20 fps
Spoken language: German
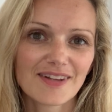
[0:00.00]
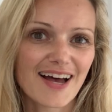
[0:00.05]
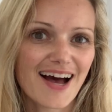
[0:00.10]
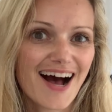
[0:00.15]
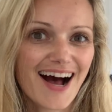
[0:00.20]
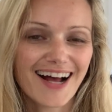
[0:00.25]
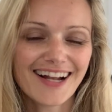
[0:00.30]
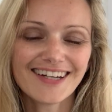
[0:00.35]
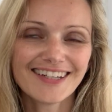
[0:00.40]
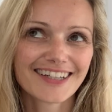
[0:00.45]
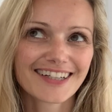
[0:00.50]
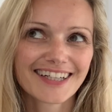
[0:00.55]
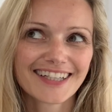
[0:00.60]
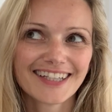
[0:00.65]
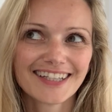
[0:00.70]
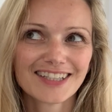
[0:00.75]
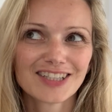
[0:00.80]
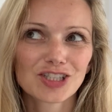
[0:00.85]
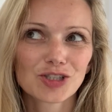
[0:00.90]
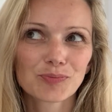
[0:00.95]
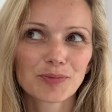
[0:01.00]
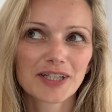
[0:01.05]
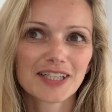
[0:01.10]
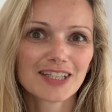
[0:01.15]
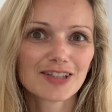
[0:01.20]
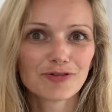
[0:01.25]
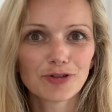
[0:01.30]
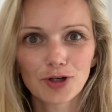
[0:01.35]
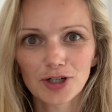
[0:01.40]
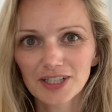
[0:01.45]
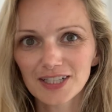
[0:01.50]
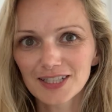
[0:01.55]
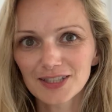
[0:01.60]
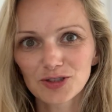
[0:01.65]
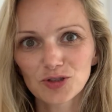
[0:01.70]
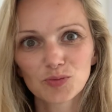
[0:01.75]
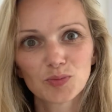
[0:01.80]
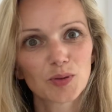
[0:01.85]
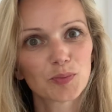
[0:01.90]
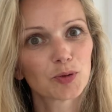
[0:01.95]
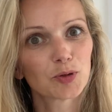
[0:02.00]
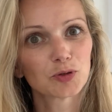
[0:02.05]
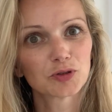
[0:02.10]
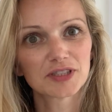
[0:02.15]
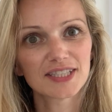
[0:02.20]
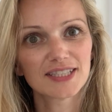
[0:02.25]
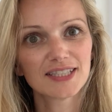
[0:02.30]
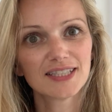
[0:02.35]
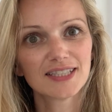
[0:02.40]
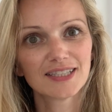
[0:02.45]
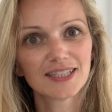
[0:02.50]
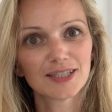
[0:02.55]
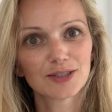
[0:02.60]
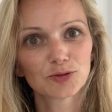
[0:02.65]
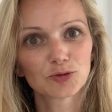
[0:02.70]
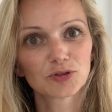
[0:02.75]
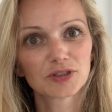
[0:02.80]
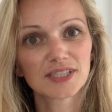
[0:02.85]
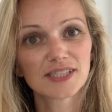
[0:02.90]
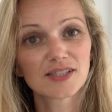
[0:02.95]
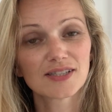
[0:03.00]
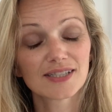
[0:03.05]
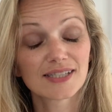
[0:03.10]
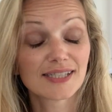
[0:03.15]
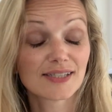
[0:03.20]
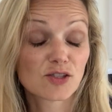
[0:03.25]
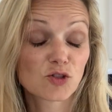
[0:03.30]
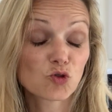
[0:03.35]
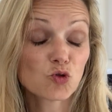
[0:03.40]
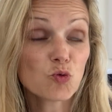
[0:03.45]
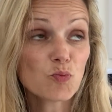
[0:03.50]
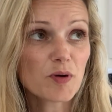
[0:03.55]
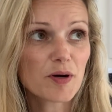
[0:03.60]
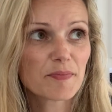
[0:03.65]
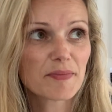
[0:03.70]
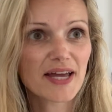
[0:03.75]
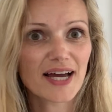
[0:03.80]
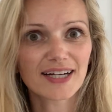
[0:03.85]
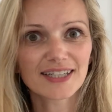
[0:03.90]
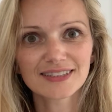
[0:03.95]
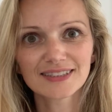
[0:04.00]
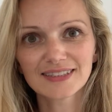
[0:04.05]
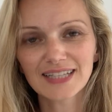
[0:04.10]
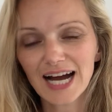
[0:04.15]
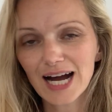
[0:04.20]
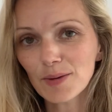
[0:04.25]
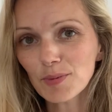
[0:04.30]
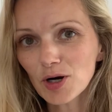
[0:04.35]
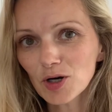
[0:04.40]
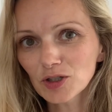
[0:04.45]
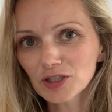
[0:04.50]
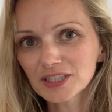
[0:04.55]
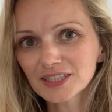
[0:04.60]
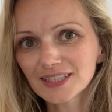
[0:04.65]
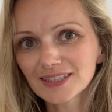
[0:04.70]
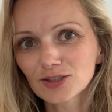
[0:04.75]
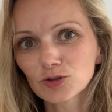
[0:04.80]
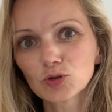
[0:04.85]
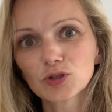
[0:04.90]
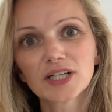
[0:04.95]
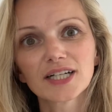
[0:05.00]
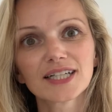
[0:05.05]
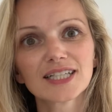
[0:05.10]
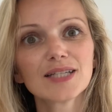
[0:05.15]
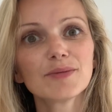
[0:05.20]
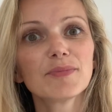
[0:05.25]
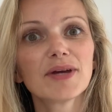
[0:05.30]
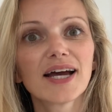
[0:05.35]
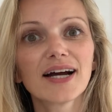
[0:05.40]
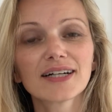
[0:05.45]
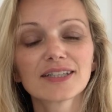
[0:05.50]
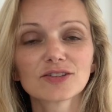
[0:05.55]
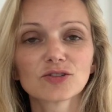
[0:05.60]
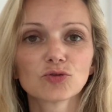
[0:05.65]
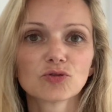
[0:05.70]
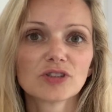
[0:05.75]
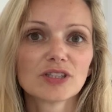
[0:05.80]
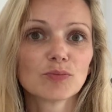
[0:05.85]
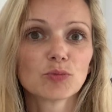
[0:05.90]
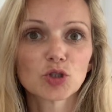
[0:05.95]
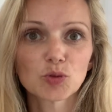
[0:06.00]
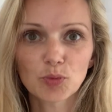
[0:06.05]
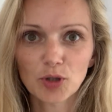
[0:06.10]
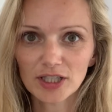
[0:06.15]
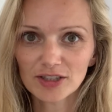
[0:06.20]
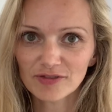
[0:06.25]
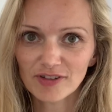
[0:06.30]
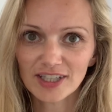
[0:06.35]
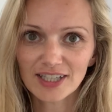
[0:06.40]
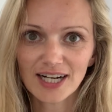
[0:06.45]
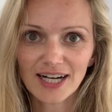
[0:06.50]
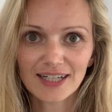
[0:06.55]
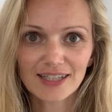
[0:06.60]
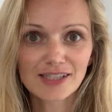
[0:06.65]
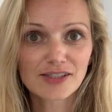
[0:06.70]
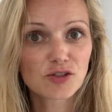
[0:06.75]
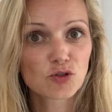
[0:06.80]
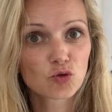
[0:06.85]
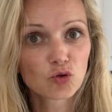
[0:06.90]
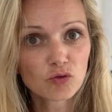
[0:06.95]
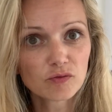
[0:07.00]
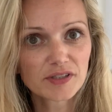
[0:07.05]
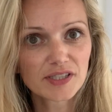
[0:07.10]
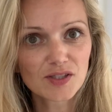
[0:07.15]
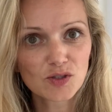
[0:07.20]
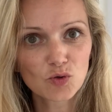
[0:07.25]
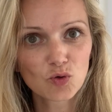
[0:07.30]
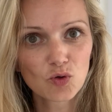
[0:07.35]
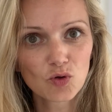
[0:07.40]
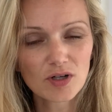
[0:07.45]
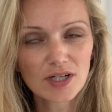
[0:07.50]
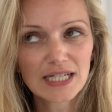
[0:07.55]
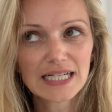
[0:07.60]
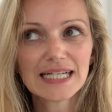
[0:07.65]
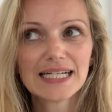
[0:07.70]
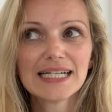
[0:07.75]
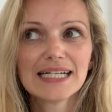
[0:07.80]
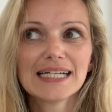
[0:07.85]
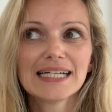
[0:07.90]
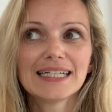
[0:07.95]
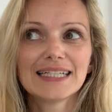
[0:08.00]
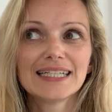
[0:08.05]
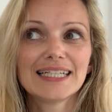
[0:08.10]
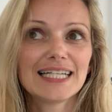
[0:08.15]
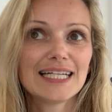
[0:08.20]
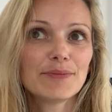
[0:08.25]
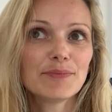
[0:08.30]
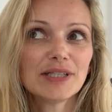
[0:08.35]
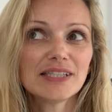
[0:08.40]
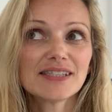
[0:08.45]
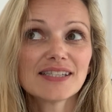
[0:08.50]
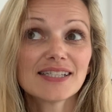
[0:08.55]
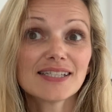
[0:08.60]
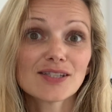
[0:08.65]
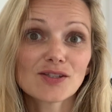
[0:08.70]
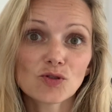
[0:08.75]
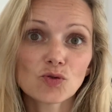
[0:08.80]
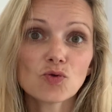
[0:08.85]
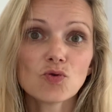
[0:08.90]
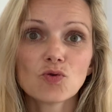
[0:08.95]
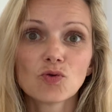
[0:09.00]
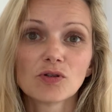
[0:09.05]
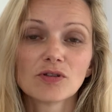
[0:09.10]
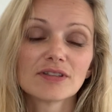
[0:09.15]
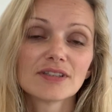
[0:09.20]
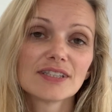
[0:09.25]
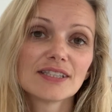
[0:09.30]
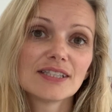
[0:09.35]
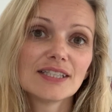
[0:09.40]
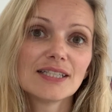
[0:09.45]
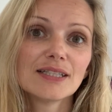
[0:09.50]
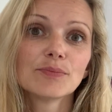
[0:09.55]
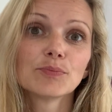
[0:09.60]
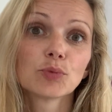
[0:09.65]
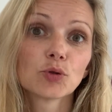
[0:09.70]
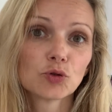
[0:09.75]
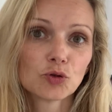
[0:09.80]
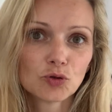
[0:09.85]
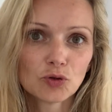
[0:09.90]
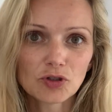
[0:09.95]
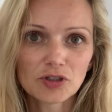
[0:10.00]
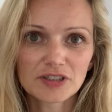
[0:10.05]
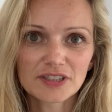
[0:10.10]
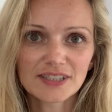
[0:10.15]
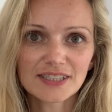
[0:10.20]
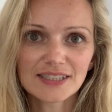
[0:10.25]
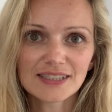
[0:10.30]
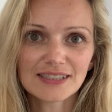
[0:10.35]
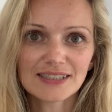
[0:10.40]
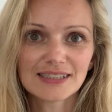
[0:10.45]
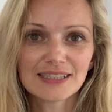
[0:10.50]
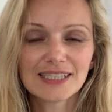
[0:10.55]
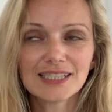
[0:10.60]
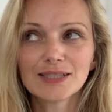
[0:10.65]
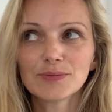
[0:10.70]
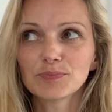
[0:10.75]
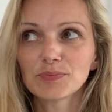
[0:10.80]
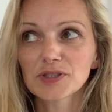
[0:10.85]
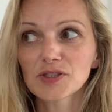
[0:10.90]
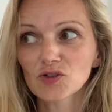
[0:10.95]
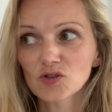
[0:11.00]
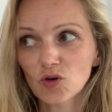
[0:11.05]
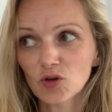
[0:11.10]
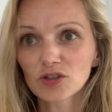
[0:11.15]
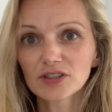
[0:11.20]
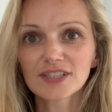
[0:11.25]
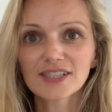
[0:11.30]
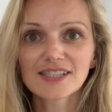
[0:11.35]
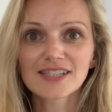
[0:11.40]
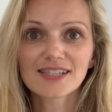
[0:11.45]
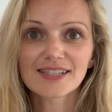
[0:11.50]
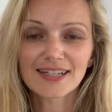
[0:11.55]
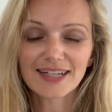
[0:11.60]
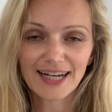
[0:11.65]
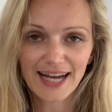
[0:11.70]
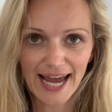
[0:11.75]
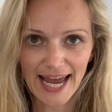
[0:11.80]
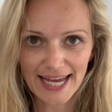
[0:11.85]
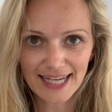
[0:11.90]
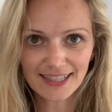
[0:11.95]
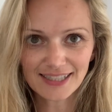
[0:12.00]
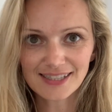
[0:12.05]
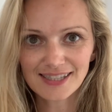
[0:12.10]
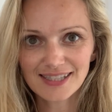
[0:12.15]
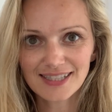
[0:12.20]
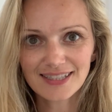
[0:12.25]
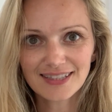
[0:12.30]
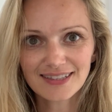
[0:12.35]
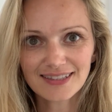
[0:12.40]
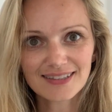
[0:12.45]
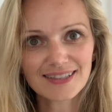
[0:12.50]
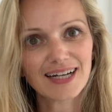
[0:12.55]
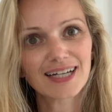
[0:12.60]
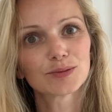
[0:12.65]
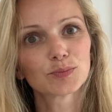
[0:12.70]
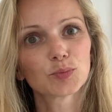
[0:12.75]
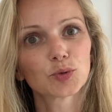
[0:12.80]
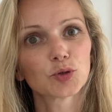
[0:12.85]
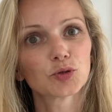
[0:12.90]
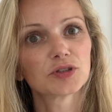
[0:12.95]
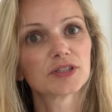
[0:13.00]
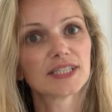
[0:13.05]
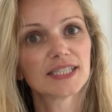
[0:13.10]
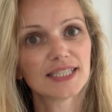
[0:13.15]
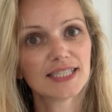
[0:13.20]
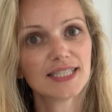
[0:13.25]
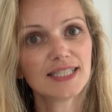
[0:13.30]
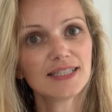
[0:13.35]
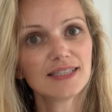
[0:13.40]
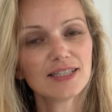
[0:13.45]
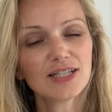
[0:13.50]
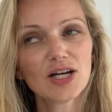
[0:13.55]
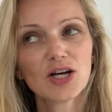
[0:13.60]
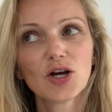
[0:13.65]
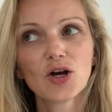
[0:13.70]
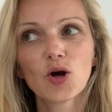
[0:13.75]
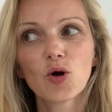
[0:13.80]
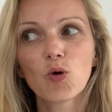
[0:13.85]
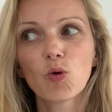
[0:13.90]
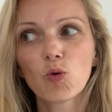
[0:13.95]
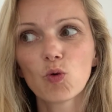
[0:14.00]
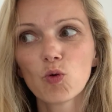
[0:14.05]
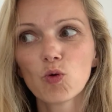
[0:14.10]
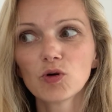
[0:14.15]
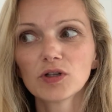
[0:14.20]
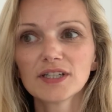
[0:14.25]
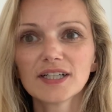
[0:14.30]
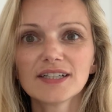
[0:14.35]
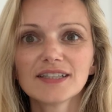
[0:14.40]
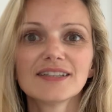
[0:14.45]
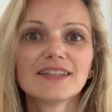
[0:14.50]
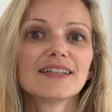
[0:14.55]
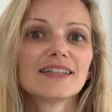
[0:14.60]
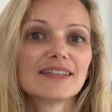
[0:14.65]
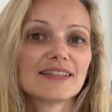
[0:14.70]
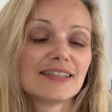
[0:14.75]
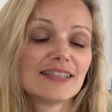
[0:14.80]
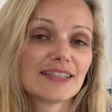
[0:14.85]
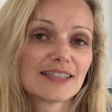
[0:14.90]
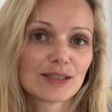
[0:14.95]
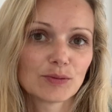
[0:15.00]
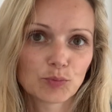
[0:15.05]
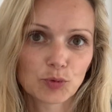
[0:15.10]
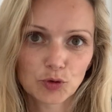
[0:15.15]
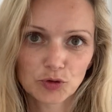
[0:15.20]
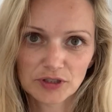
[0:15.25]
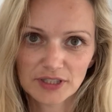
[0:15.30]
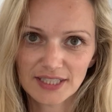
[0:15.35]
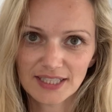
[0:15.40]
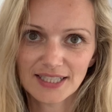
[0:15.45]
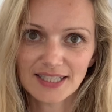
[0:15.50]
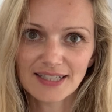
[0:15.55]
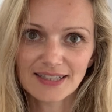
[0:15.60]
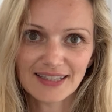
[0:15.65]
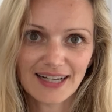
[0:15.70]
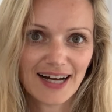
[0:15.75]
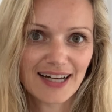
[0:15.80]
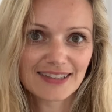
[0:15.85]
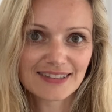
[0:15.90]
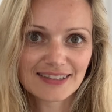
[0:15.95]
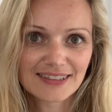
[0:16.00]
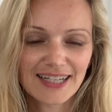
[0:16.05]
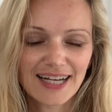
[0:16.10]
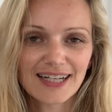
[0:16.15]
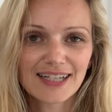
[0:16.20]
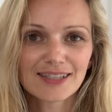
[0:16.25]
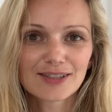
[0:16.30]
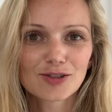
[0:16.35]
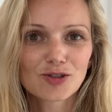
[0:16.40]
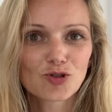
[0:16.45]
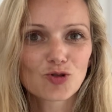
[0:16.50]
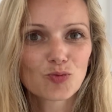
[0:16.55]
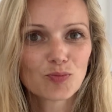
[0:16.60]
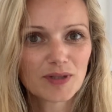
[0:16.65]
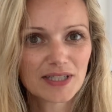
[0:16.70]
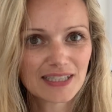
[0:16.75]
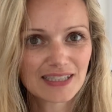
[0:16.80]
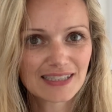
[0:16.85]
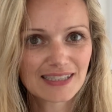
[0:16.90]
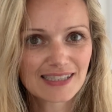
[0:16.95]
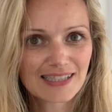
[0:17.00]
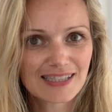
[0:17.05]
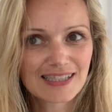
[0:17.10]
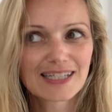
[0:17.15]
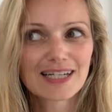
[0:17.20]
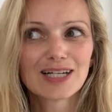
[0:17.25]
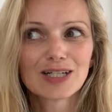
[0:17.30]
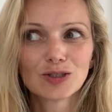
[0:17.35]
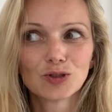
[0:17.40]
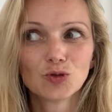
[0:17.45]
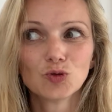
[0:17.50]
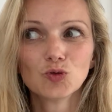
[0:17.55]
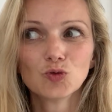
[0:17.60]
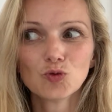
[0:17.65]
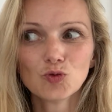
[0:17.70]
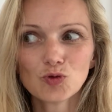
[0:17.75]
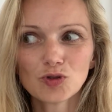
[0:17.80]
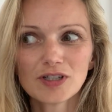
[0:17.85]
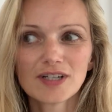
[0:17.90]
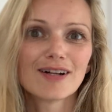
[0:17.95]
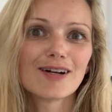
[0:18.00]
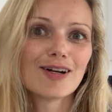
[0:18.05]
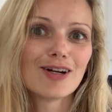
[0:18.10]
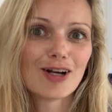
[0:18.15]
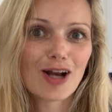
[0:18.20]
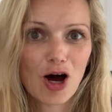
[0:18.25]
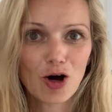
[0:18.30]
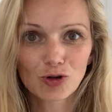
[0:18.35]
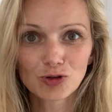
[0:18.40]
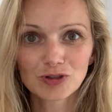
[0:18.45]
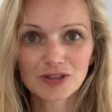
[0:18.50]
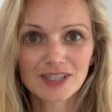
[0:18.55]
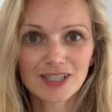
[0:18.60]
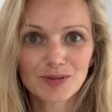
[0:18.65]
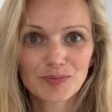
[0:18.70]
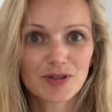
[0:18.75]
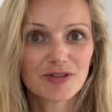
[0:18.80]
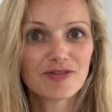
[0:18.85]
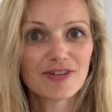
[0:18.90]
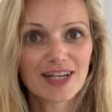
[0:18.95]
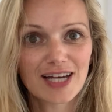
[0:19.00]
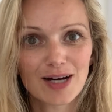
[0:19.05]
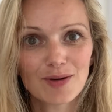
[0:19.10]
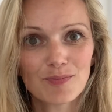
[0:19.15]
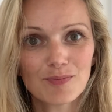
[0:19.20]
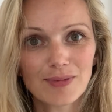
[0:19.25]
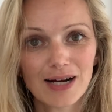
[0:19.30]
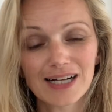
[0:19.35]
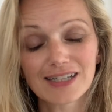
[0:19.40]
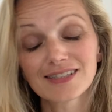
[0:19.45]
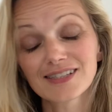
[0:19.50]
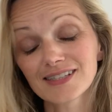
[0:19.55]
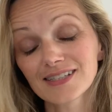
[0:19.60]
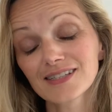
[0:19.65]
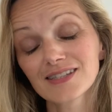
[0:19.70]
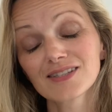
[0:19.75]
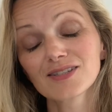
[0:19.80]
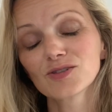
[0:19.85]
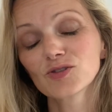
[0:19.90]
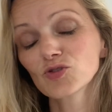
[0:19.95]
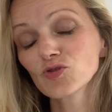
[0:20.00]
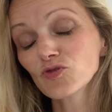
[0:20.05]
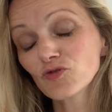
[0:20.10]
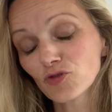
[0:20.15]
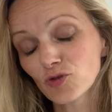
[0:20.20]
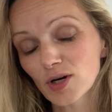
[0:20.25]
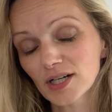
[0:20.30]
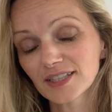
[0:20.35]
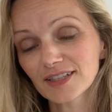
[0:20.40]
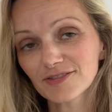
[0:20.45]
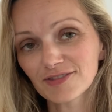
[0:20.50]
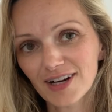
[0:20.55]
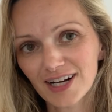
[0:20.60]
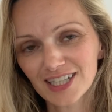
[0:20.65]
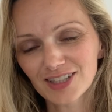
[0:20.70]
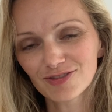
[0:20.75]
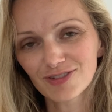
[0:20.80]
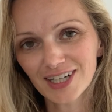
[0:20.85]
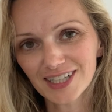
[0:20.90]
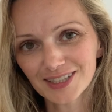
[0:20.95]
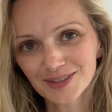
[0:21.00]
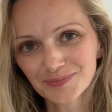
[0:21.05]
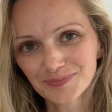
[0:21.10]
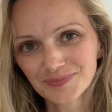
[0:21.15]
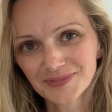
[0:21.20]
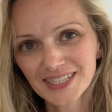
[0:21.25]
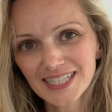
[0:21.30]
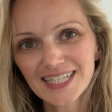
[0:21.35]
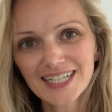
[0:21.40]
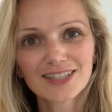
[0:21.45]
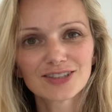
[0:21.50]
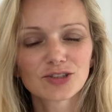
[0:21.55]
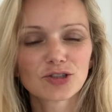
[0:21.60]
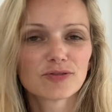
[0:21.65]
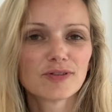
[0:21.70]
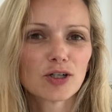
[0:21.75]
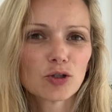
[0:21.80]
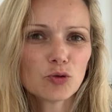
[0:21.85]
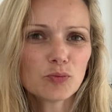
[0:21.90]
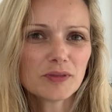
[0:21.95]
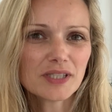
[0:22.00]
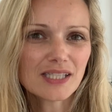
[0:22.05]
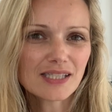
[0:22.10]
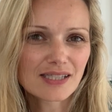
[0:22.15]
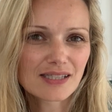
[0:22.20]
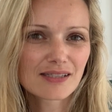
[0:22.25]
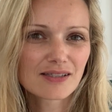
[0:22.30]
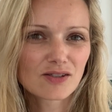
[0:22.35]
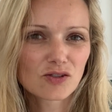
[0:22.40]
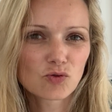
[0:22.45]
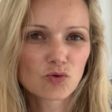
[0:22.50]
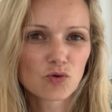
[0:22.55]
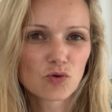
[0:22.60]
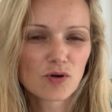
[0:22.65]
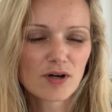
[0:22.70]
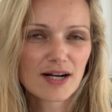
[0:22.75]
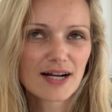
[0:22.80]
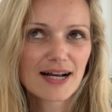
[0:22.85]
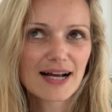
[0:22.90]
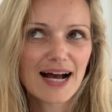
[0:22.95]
Alle reden sprichwörtlich über Proteine und in den Supermärkten, aber auch in den Drogeriemärkten und im Sportfachhandel sowieso nehmen sie zu. Die Produkte, die besonders reich sind an Protein oder ihren Proteinanteil zumindest nun lauter bewerben, als das zuvor der Fall war. Doch warum ist das so?